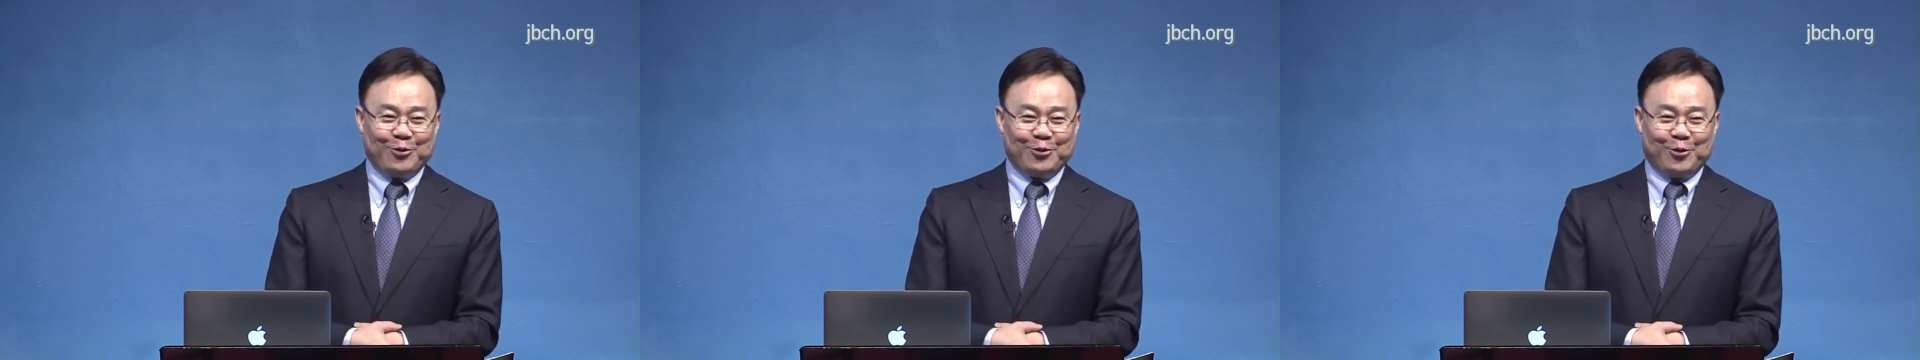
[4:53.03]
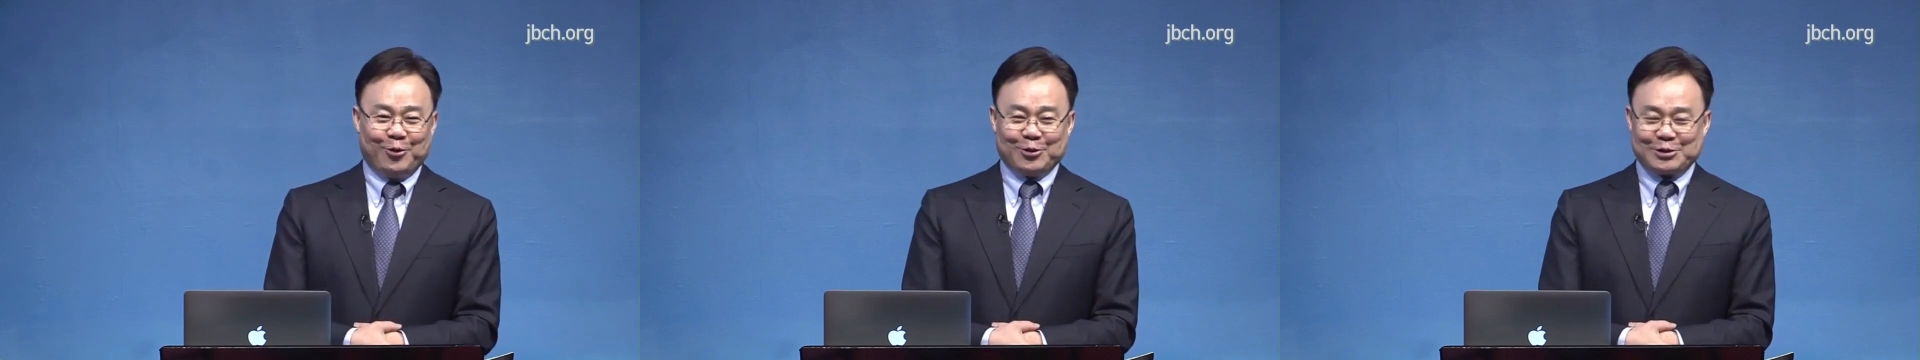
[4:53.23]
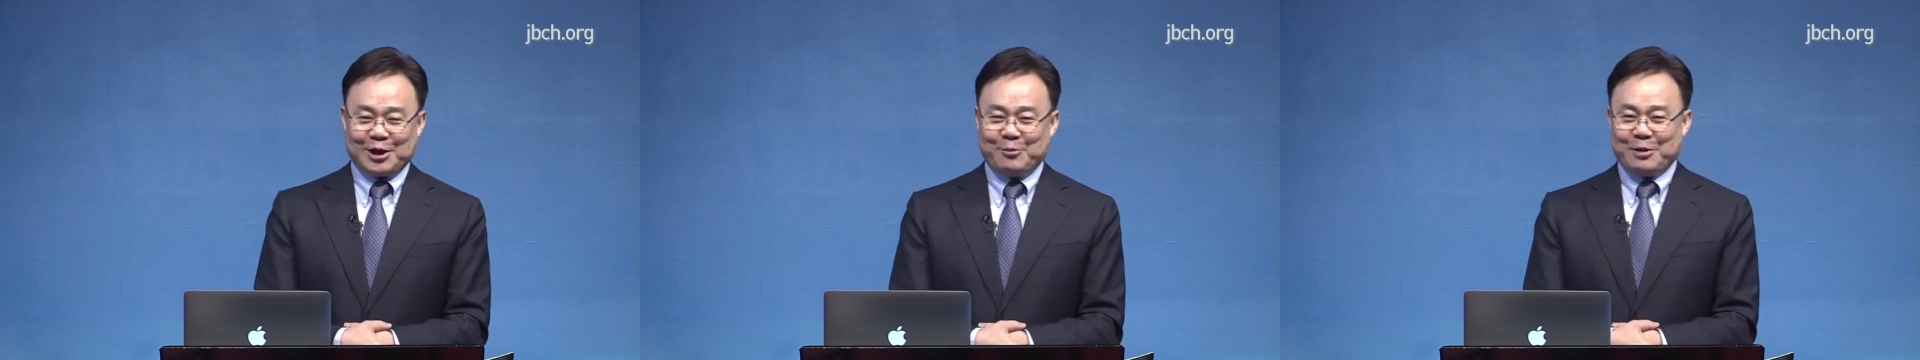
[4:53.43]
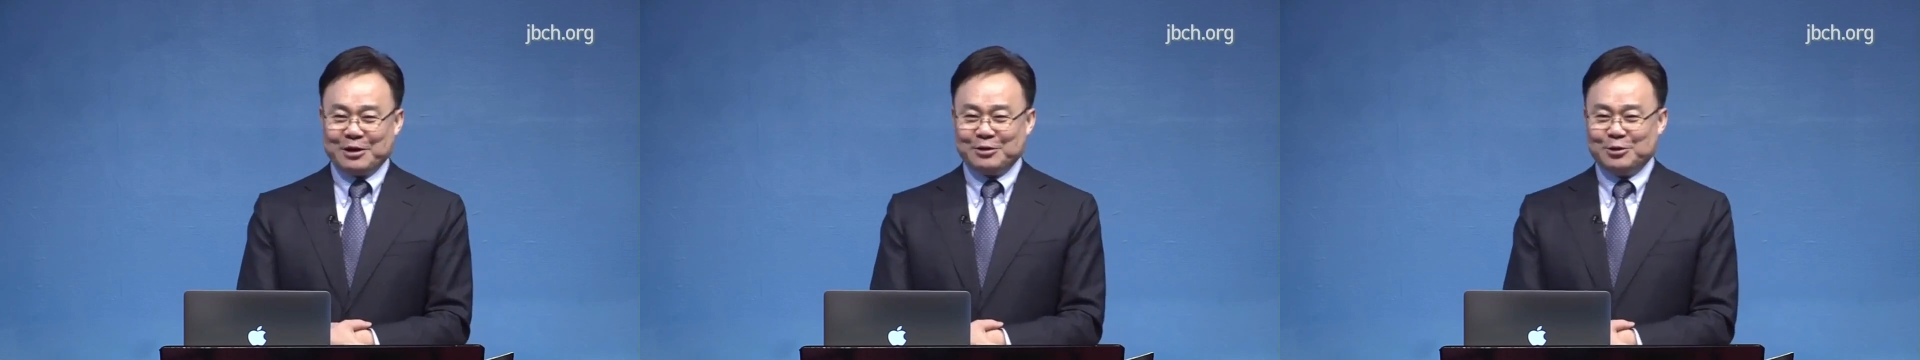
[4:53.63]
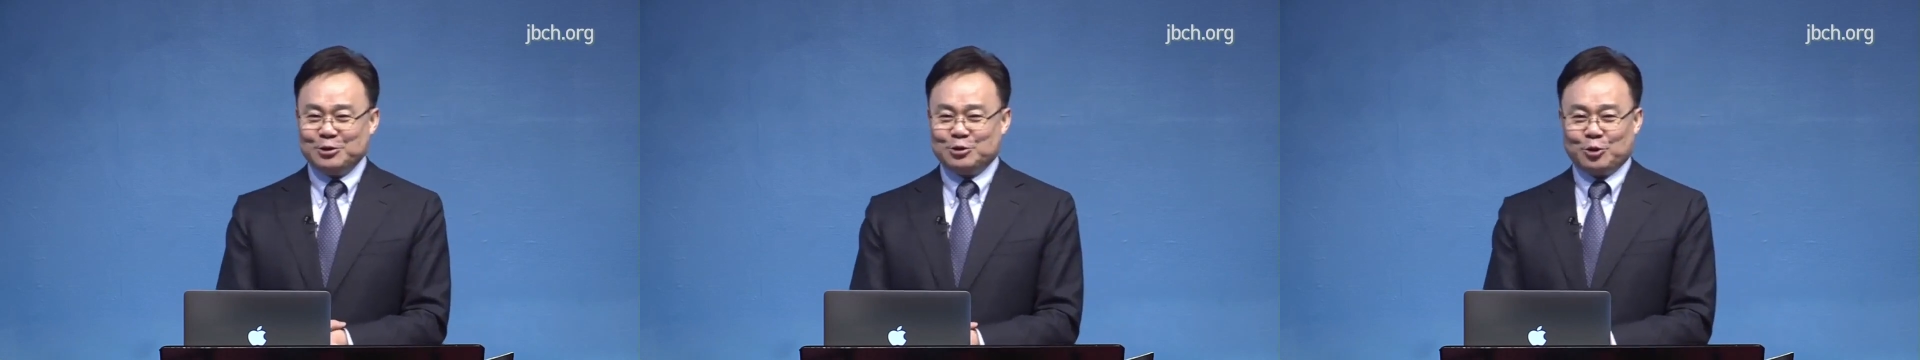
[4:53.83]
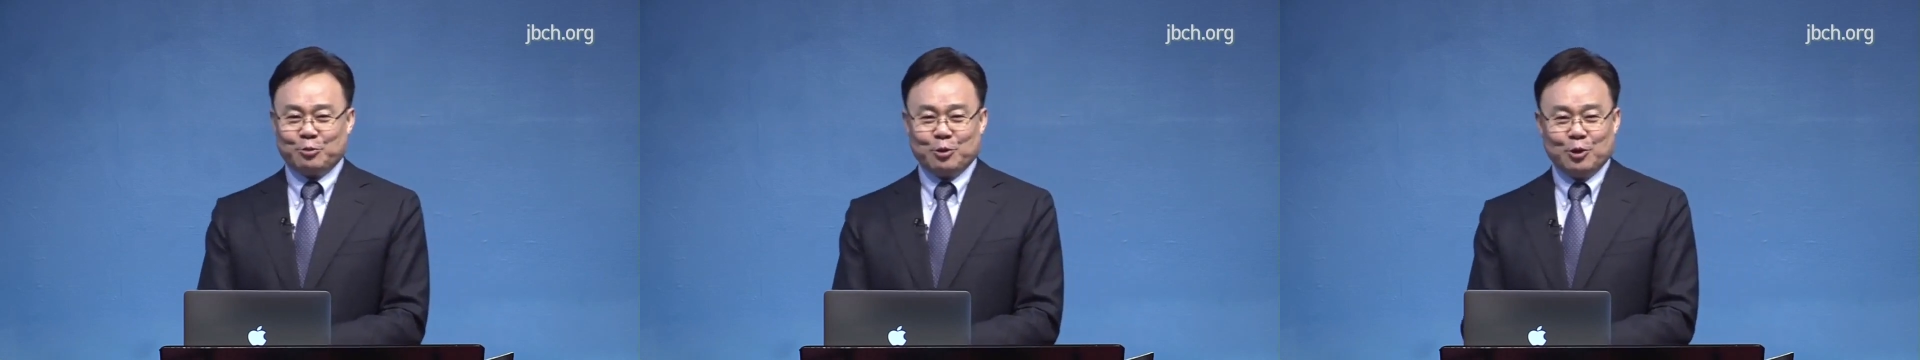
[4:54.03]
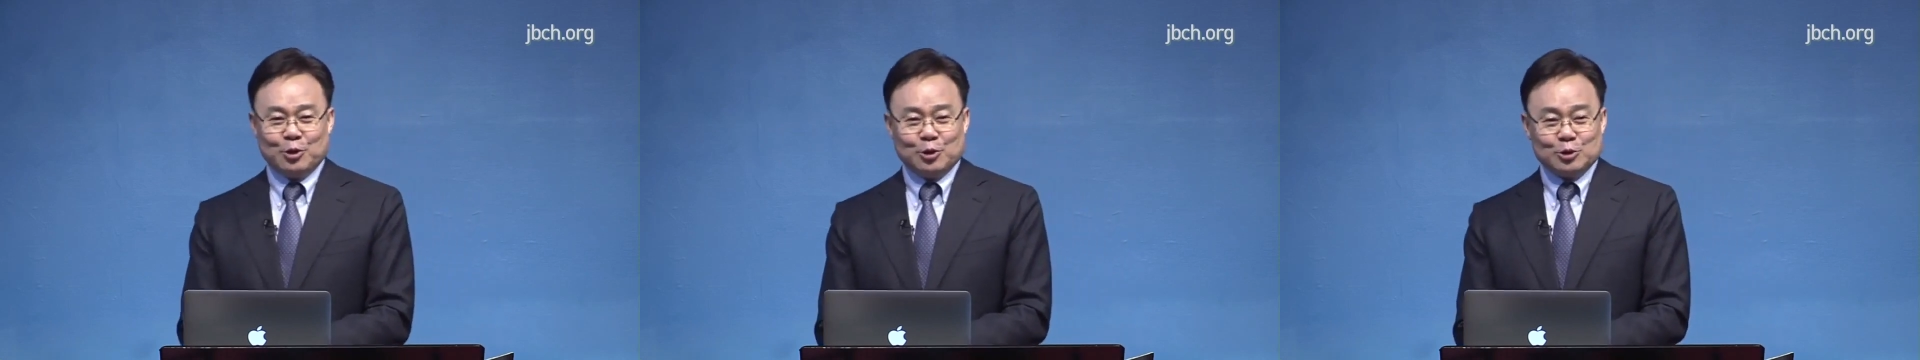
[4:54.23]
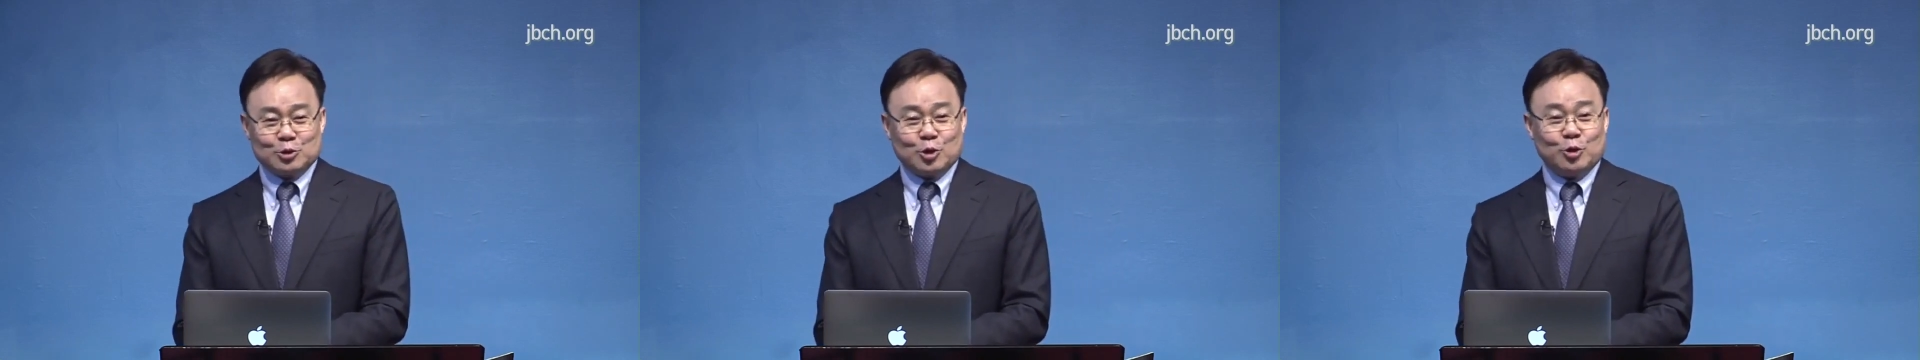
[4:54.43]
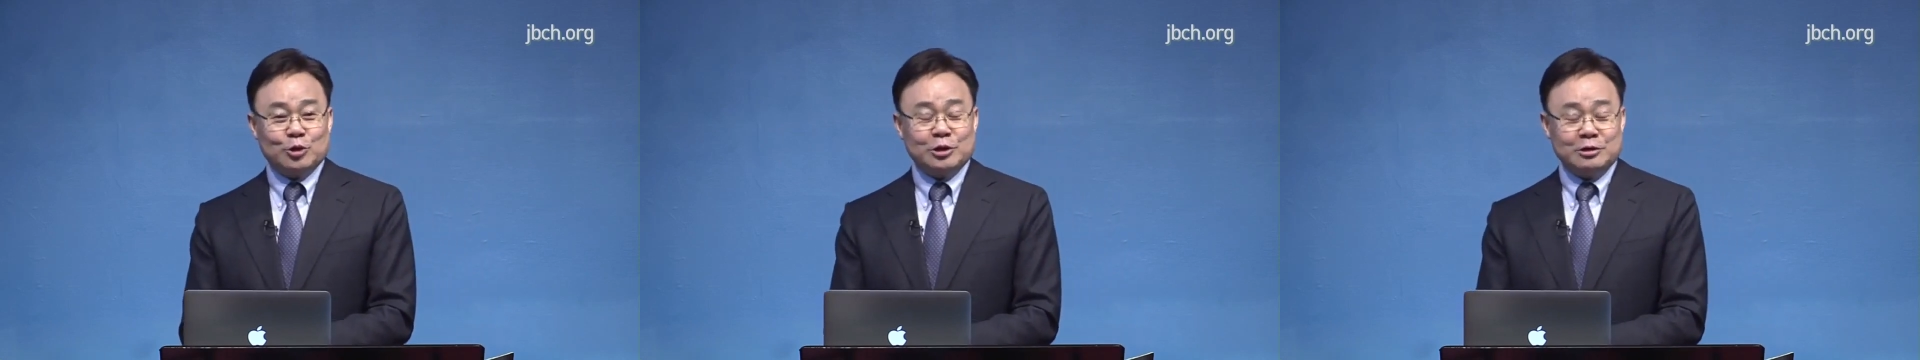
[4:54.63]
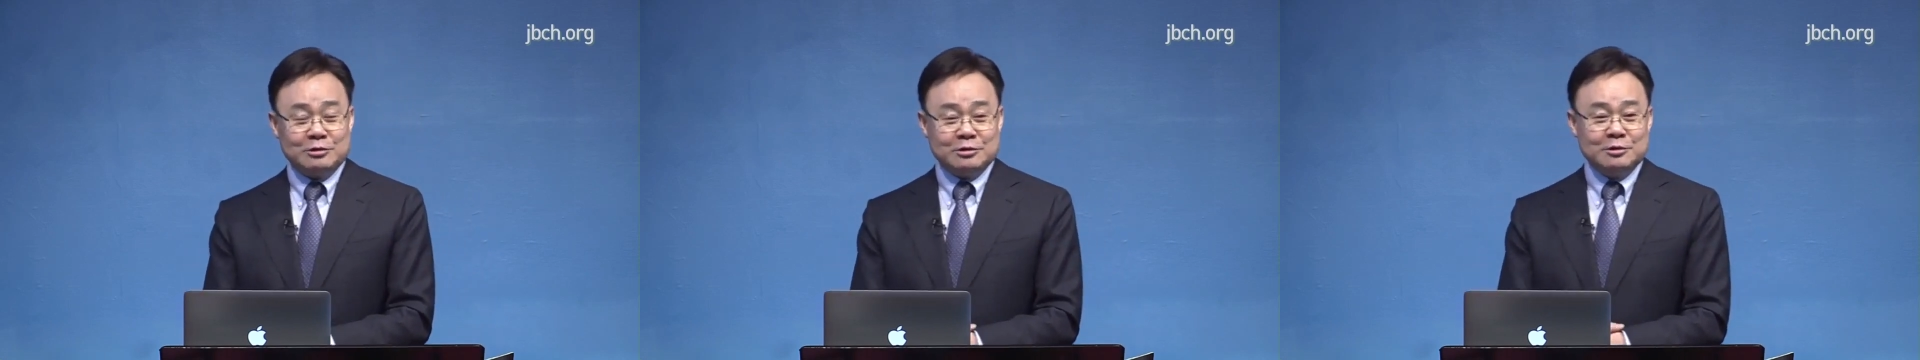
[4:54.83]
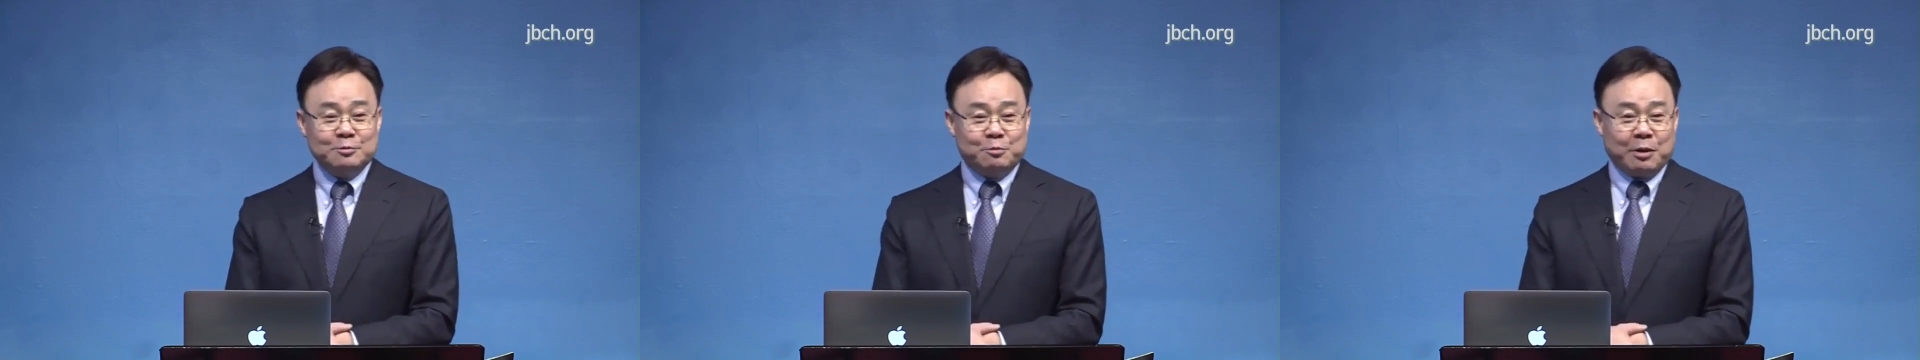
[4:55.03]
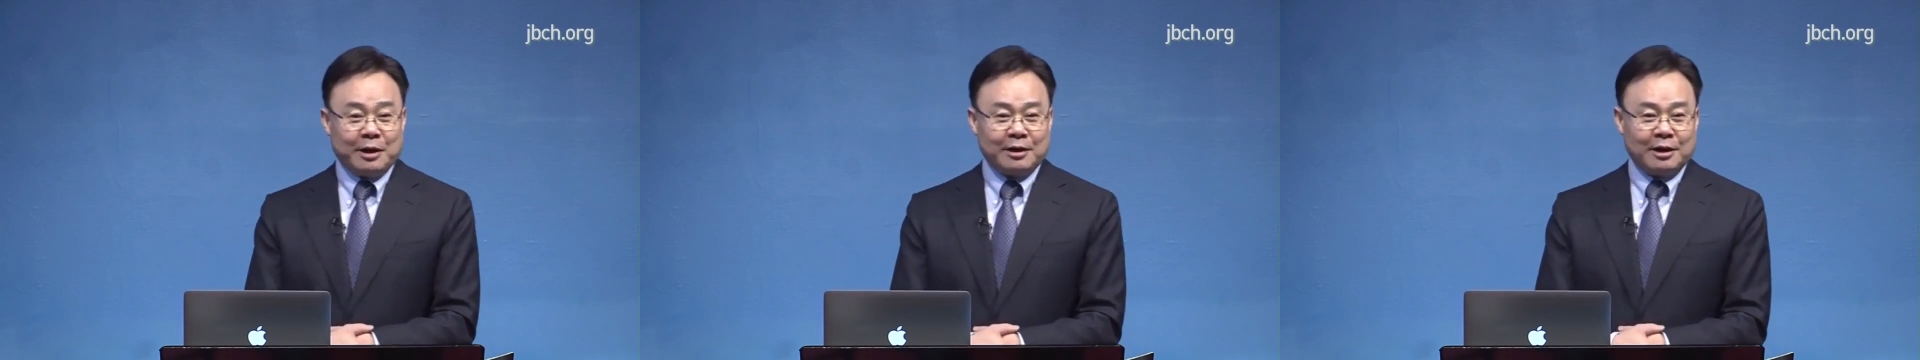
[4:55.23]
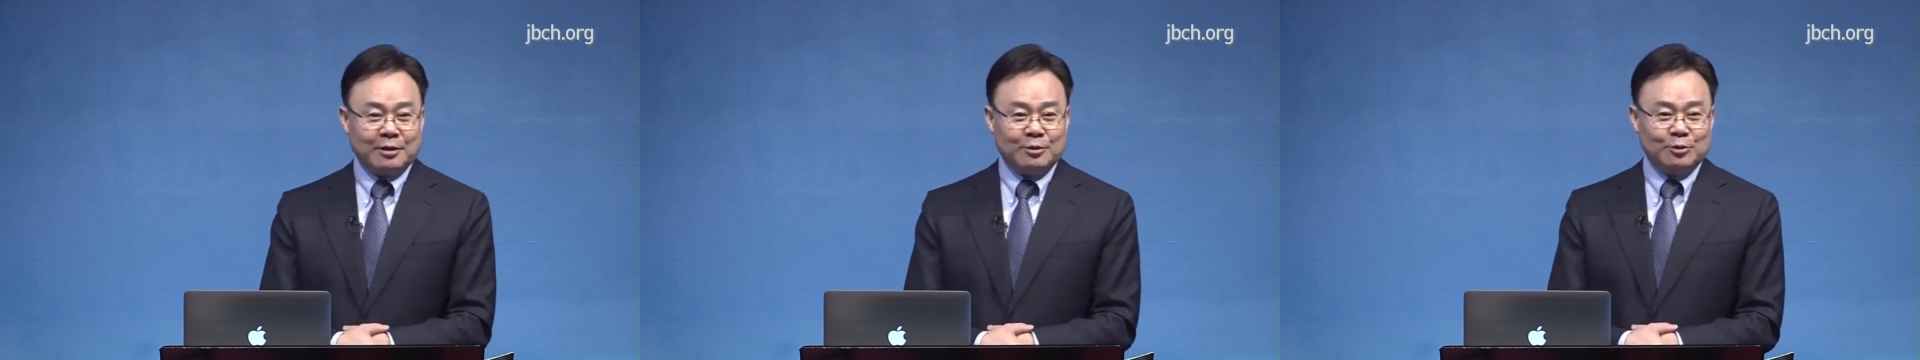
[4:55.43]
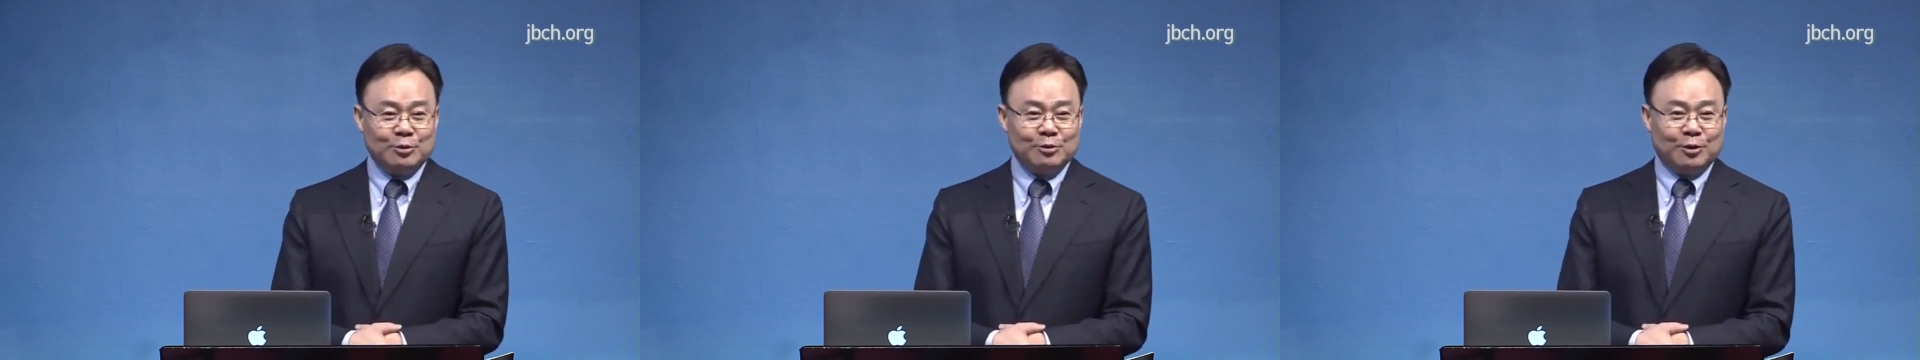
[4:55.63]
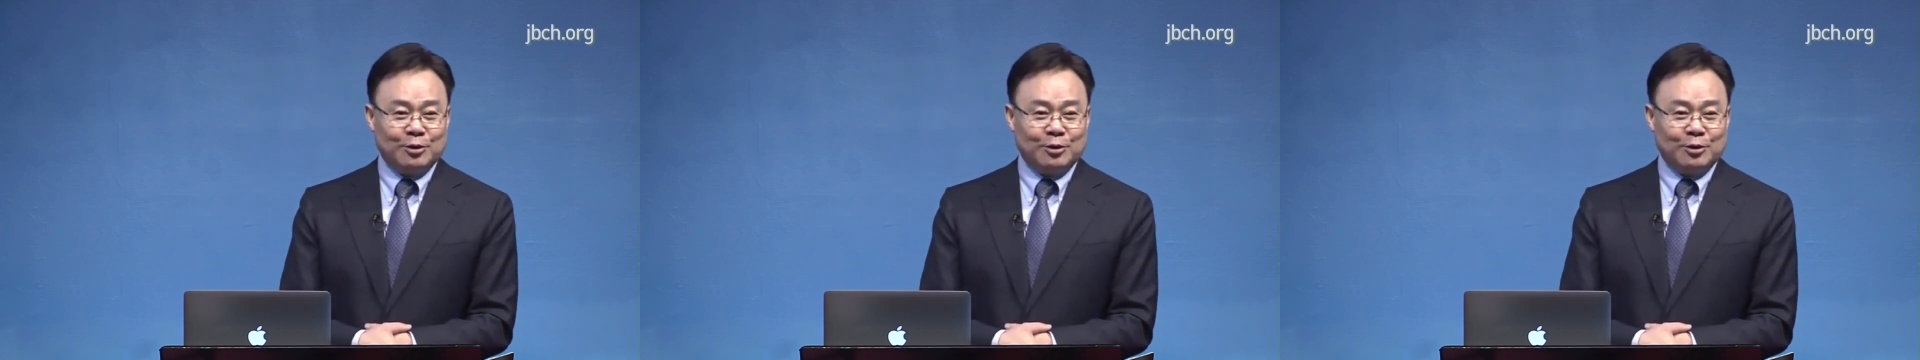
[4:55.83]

오, 3학년이 좀 소리를 음파라는